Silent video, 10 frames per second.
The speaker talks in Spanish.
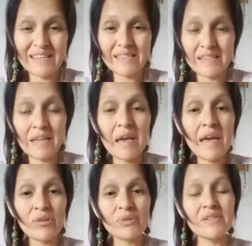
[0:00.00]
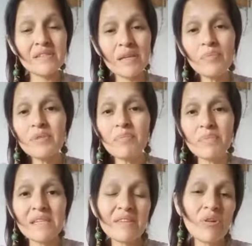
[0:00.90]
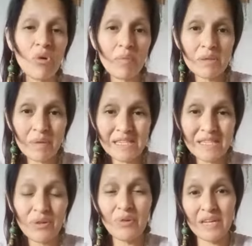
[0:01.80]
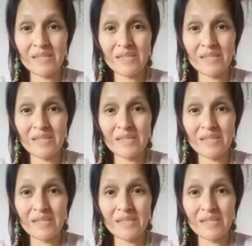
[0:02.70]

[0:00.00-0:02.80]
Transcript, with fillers: ¿Sí? Entonces estamos empezando de lo más básico que